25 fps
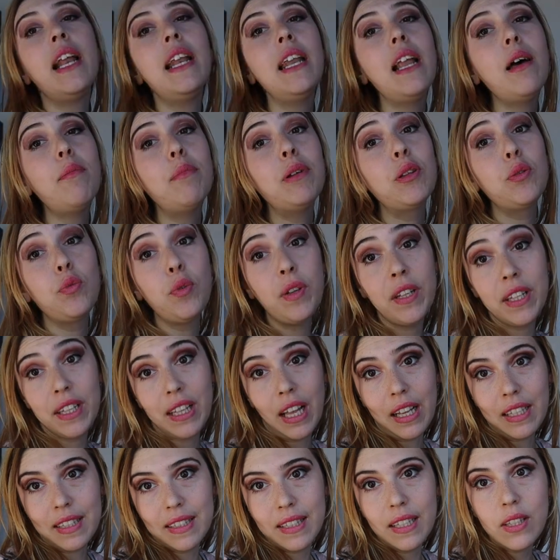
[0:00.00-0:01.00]
La
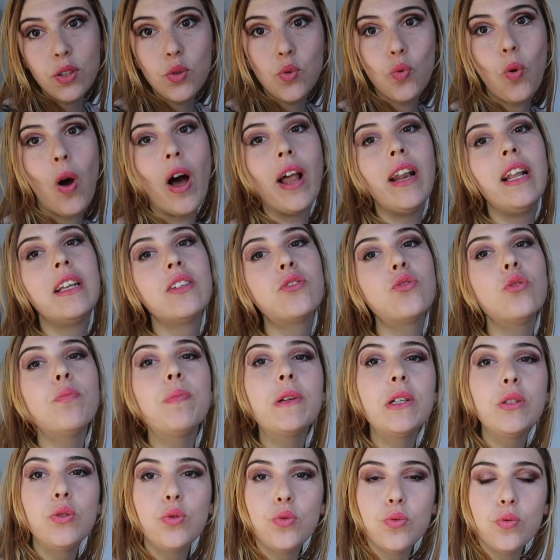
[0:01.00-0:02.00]
maturità sessuale
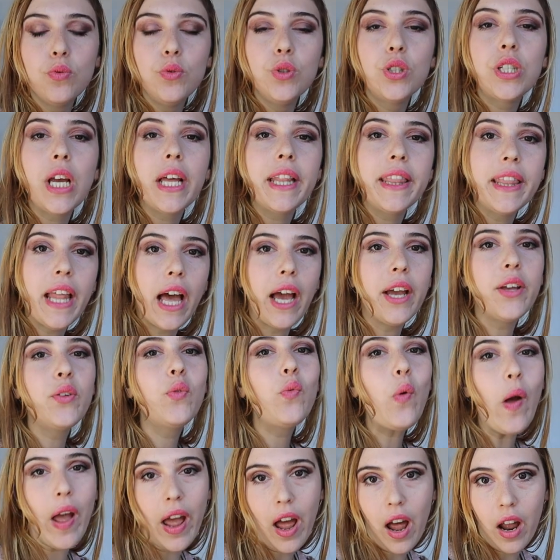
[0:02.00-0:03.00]
sopraggiunge dai
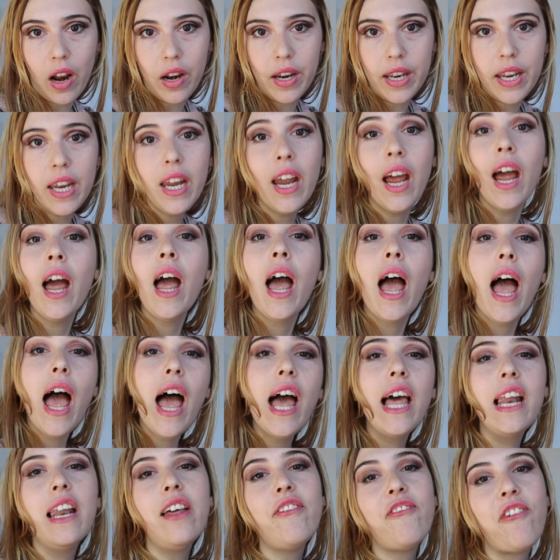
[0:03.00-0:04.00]
due anni
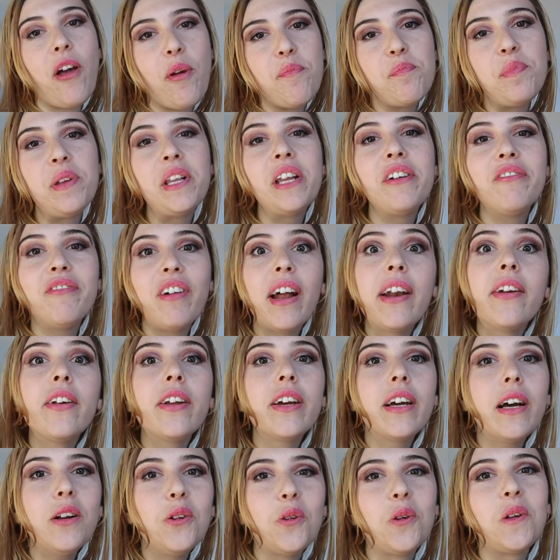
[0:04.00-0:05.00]
e le femmine vanno
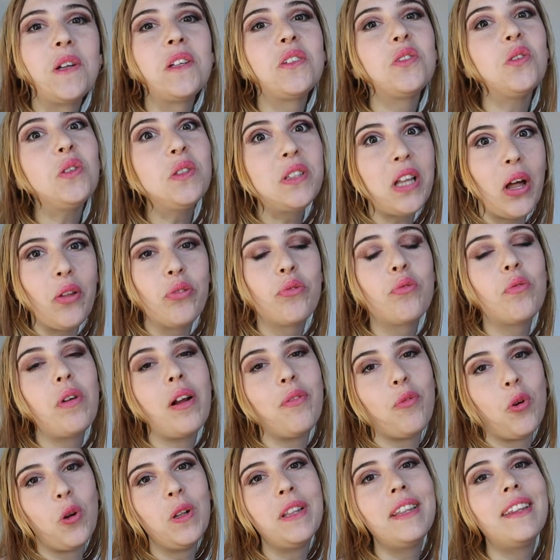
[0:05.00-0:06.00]
in calore soltanto una
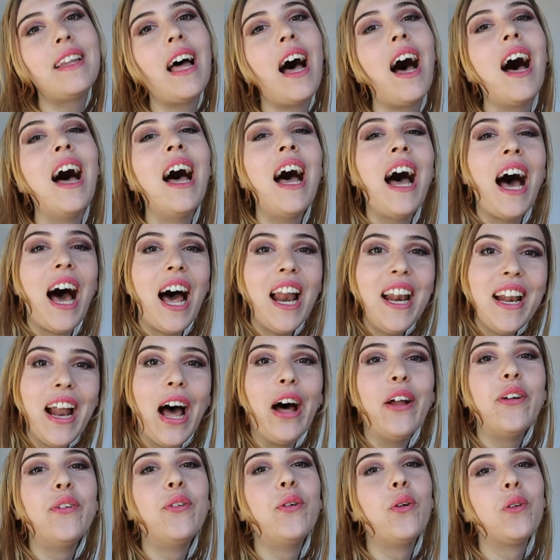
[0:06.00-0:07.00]
volta
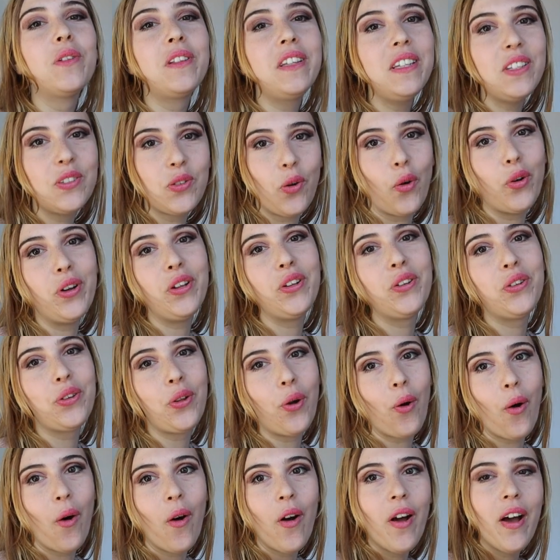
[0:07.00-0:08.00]
all'anno, di
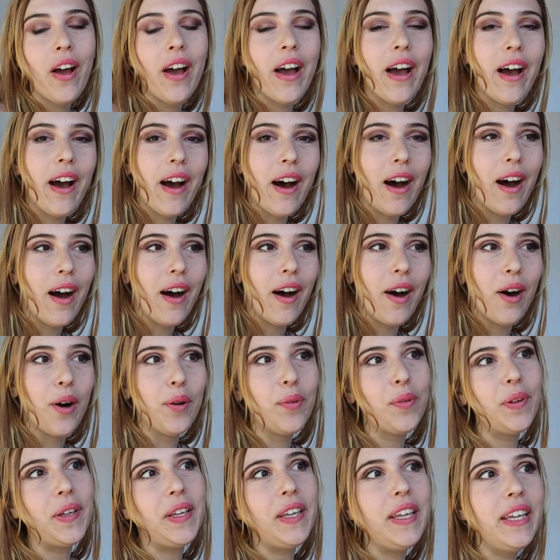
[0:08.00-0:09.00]
solito eh,
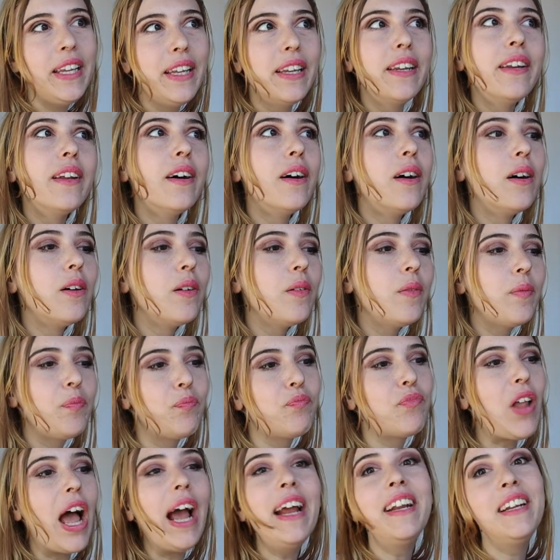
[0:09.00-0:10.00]
in
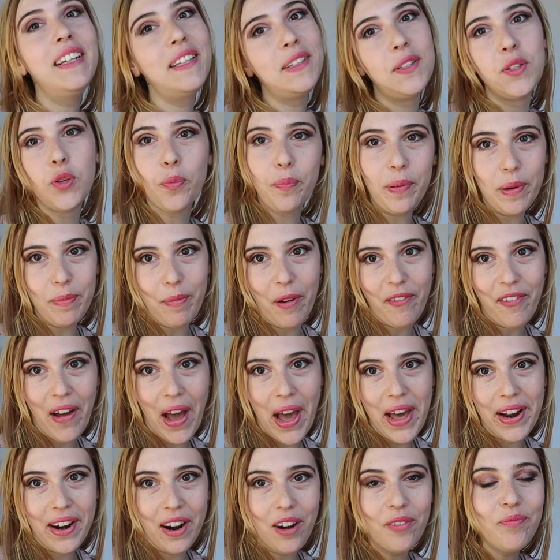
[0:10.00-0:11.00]
a inizio
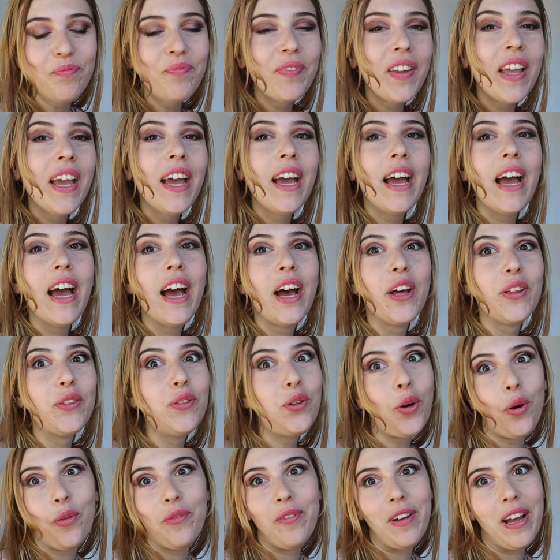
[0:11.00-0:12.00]
primavera, eh,
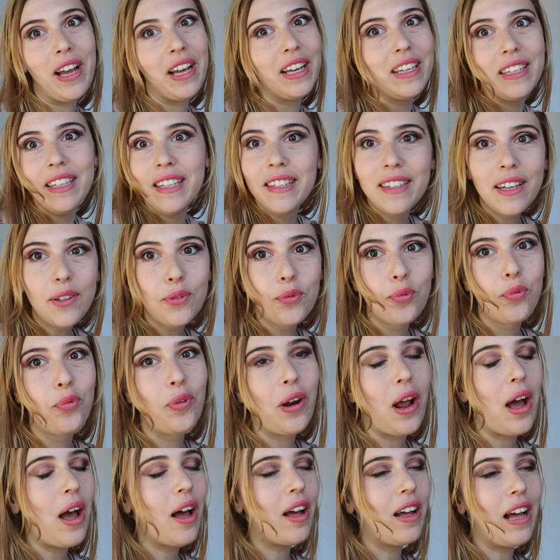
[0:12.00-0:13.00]
dove in
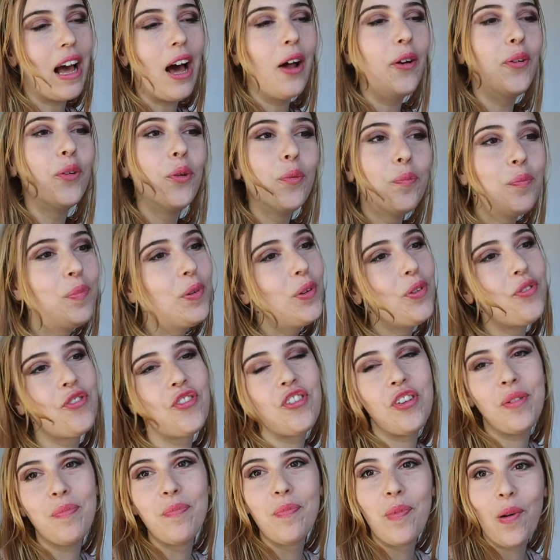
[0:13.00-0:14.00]
natura hanno più
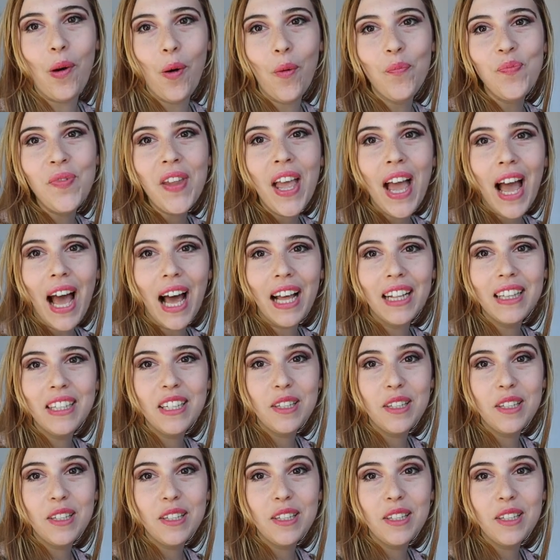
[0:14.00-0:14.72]
cibo a